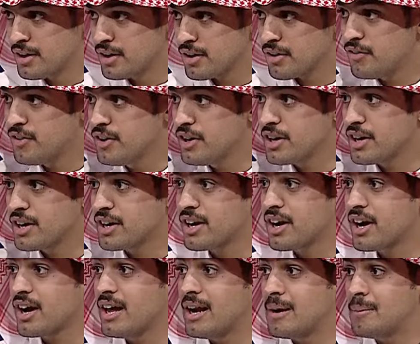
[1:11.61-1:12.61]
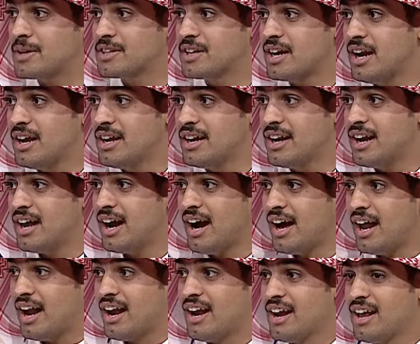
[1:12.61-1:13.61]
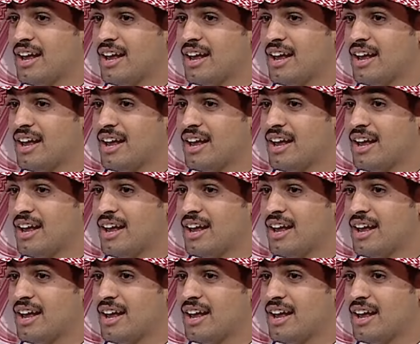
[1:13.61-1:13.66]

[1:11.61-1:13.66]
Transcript: رفيقك انقلبت عليه الحال